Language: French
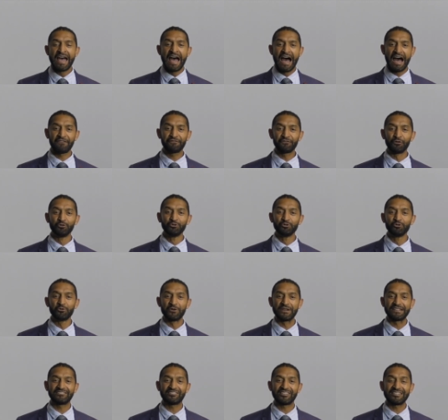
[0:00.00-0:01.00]
avons-nous
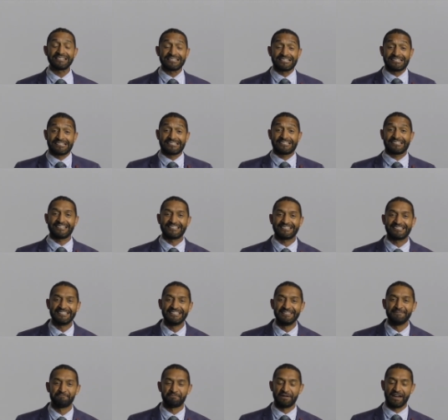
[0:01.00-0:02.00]
été
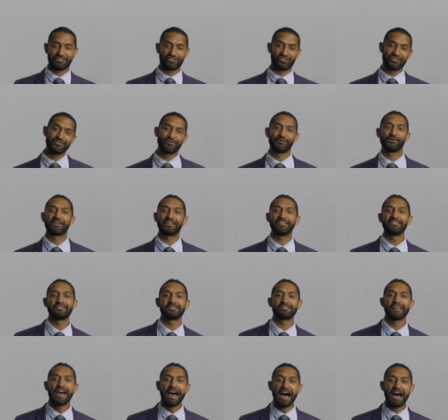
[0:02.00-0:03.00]
saisis par Jésus-Christ